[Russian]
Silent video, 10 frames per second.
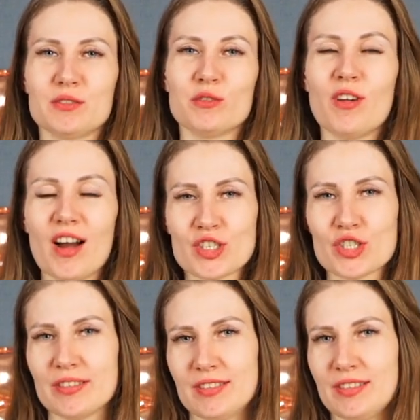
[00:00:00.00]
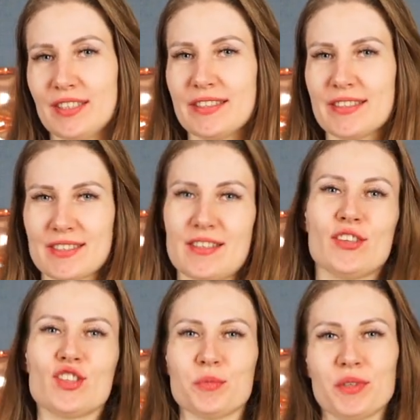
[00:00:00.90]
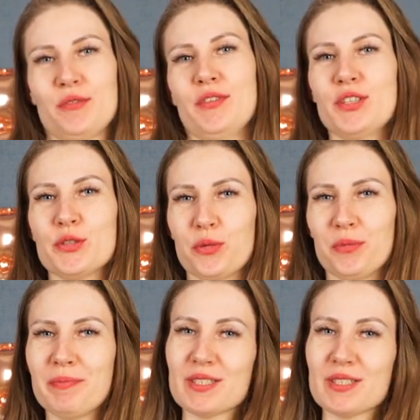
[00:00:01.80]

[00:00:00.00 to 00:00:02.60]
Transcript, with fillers: важных и значимых видео